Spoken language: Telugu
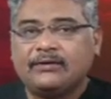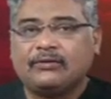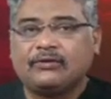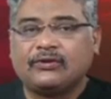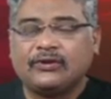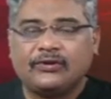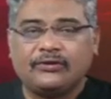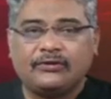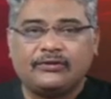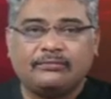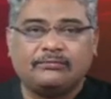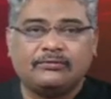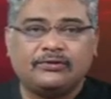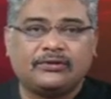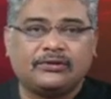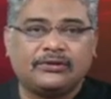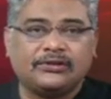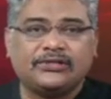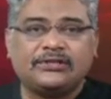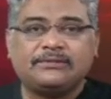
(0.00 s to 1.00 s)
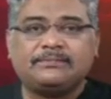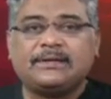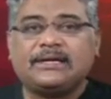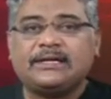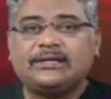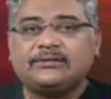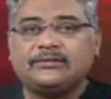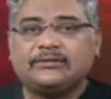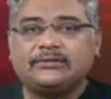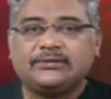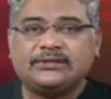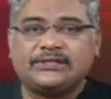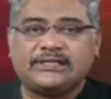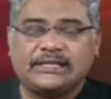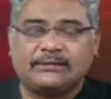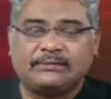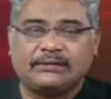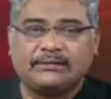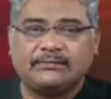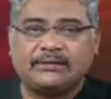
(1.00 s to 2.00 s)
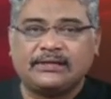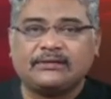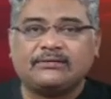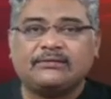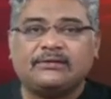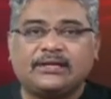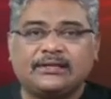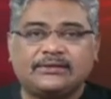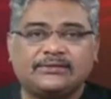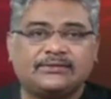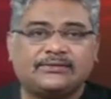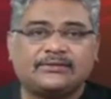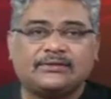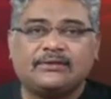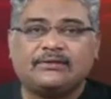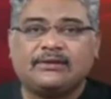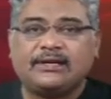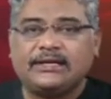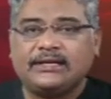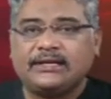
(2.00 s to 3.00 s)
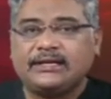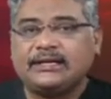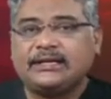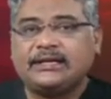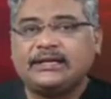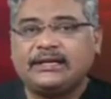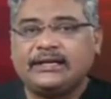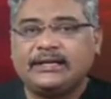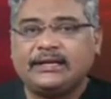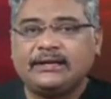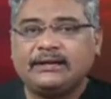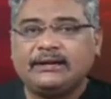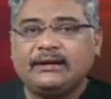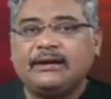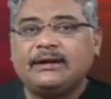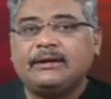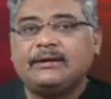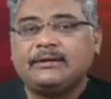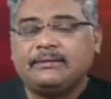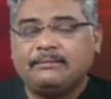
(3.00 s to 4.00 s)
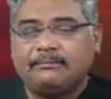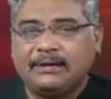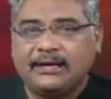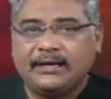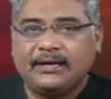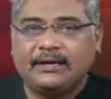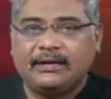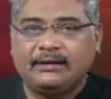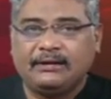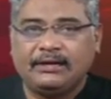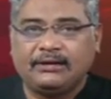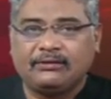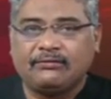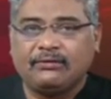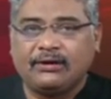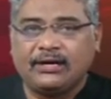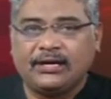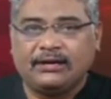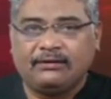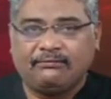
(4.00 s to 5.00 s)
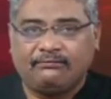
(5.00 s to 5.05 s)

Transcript: ఒక రెండు మూడు రోజుల పాటు చెమట పట్టకుండా చూసుకోవాలి అంటే బయ ఎక్కువ